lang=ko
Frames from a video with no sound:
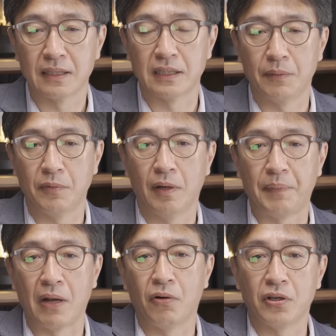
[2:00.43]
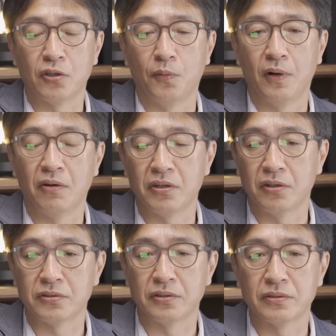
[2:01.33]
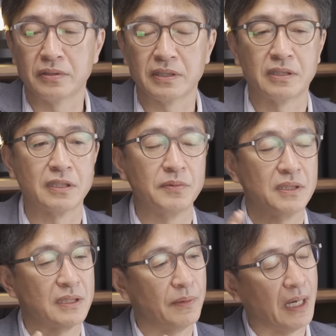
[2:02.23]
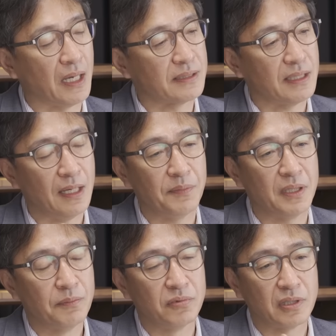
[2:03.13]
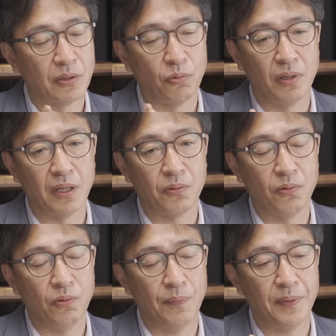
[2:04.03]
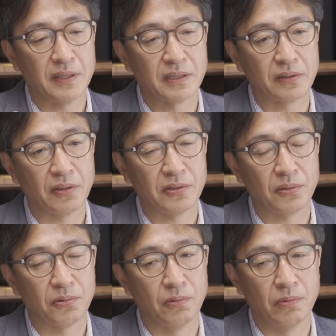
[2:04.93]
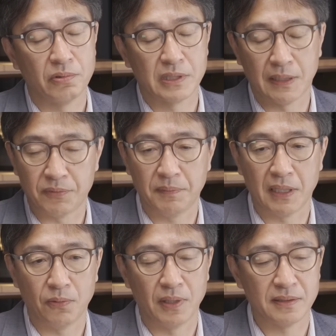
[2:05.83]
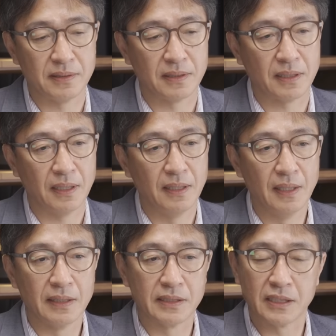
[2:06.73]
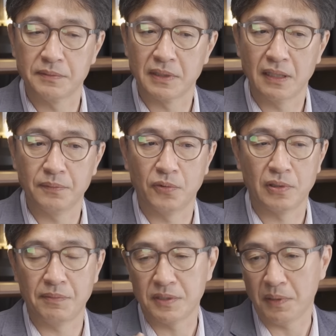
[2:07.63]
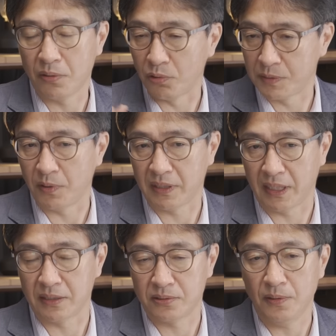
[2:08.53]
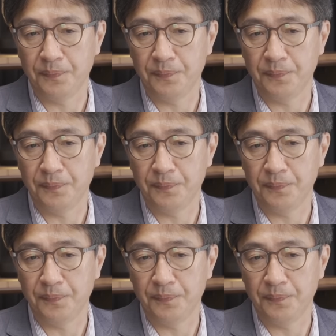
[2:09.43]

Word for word: 근데 뭐 백억이 넘어가고 이러는 거는 근데 지금은 이제 약간 체감이 물가도 올랐고 화폐 가치가 떨어졌고 뭐 집값 좀 많이 올랐으니까 지금은 한 뭐 삼십억에서 오십억 되겠죠.